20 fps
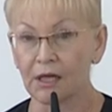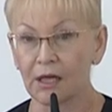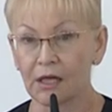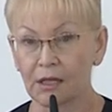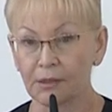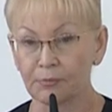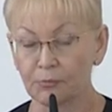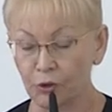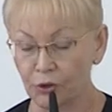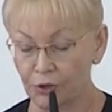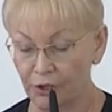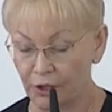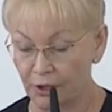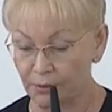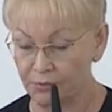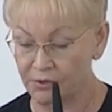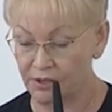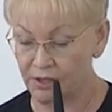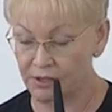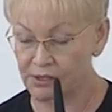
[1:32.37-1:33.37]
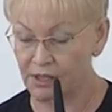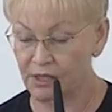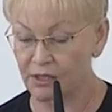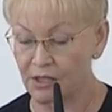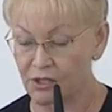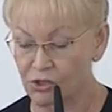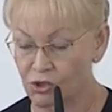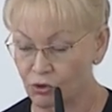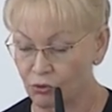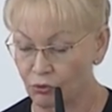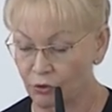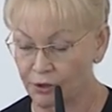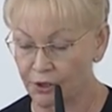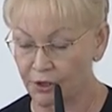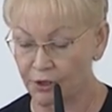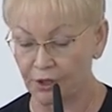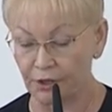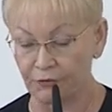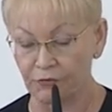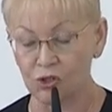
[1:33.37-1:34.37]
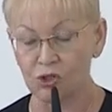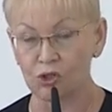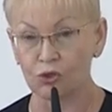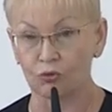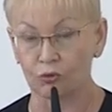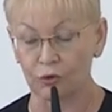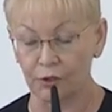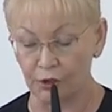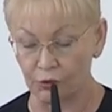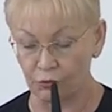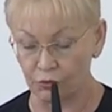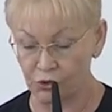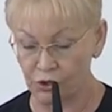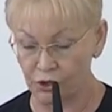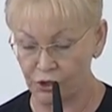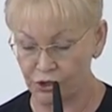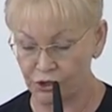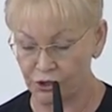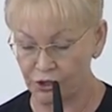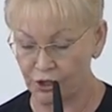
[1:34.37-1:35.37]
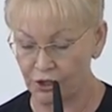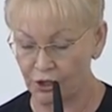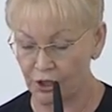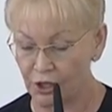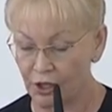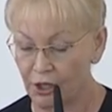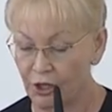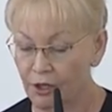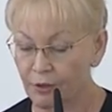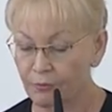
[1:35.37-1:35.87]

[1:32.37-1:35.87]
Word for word: работникам детских дошкольных и внешкольных учреждений,